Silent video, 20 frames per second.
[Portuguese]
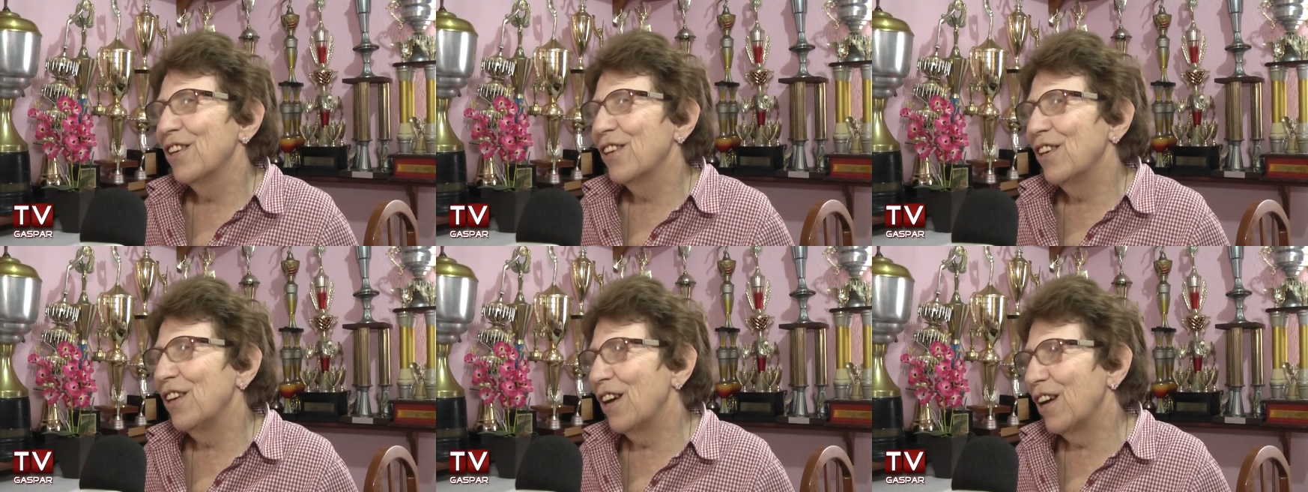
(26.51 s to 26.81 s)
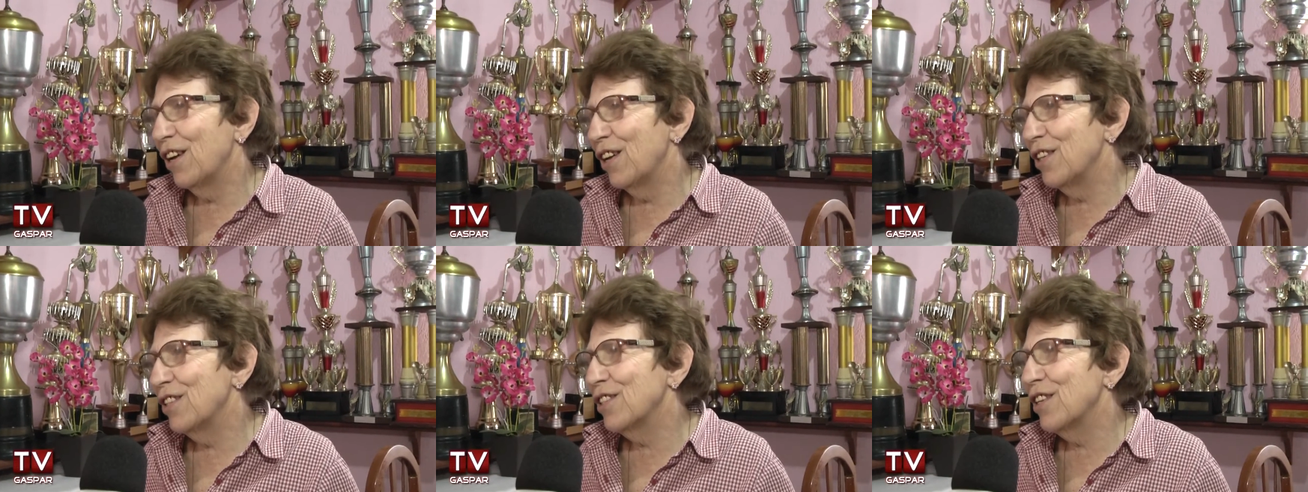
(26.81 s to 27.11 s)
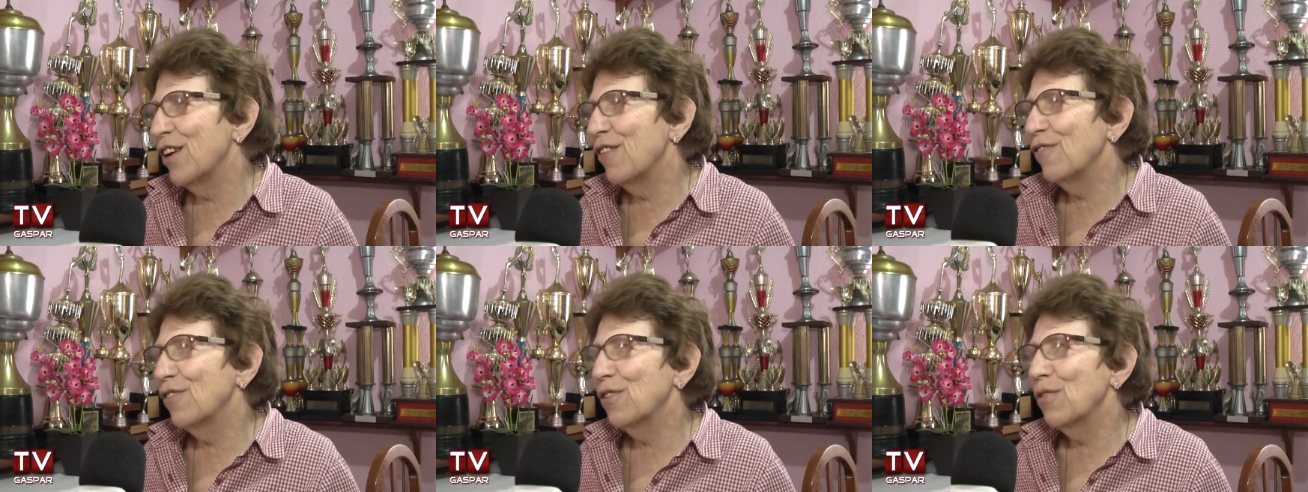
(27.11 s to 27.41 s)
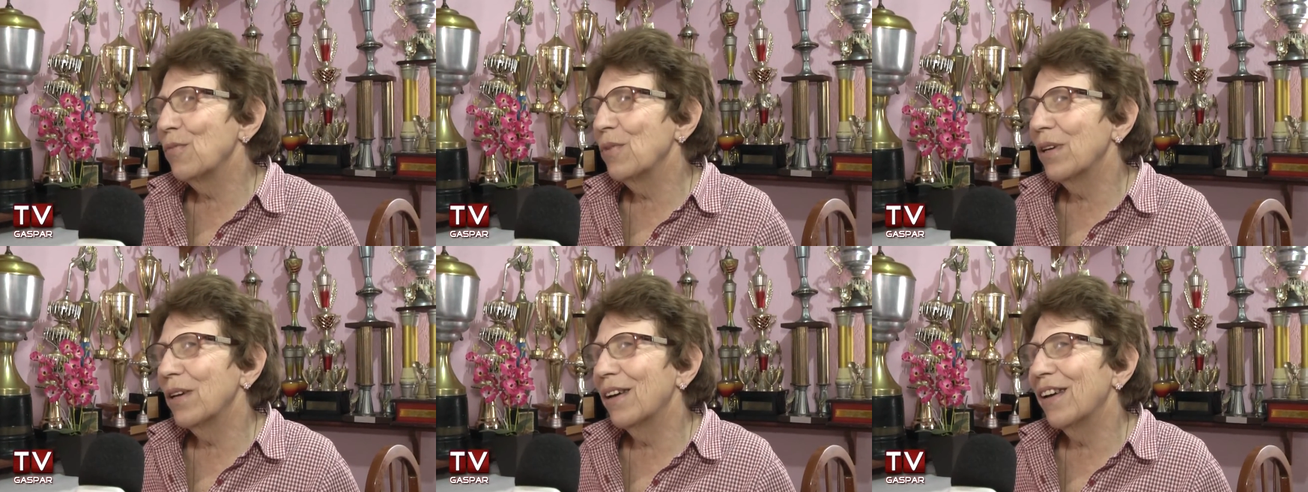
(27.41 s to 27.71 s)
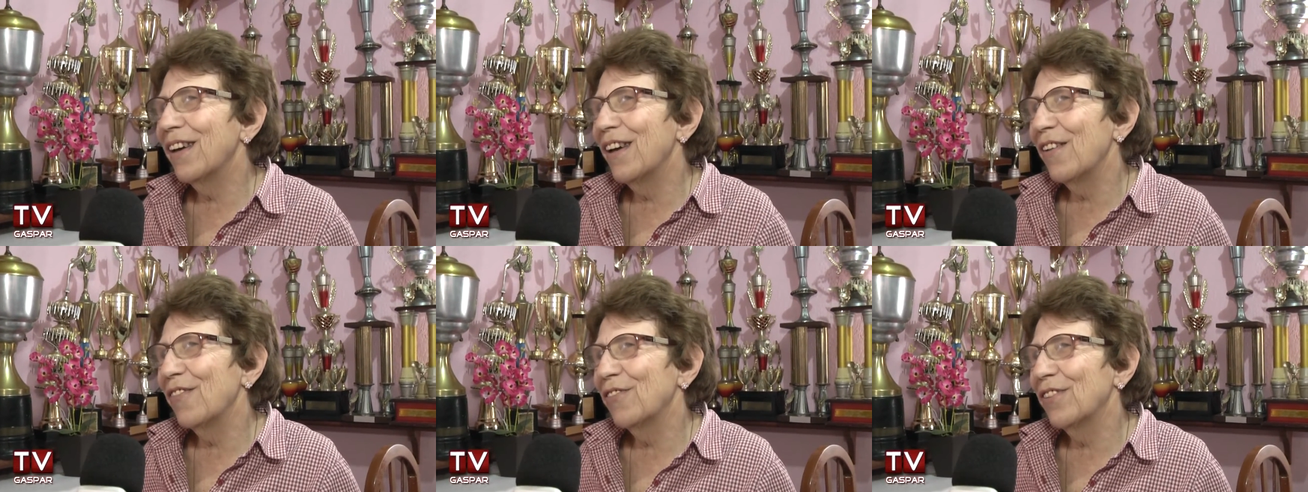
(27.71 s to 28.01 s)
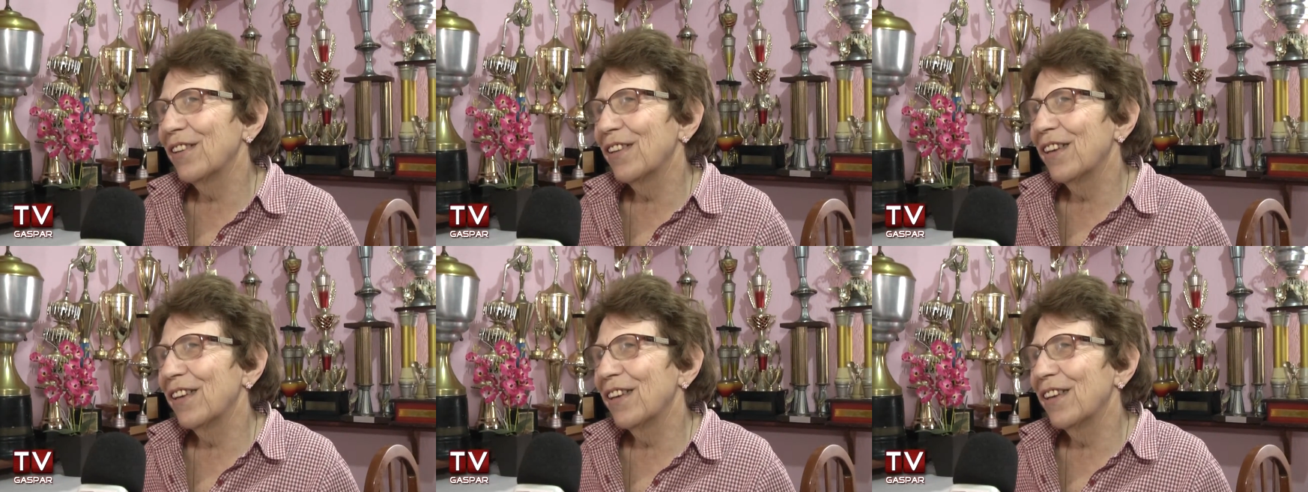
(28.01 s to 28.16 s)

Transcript: E a reserva também ganhava,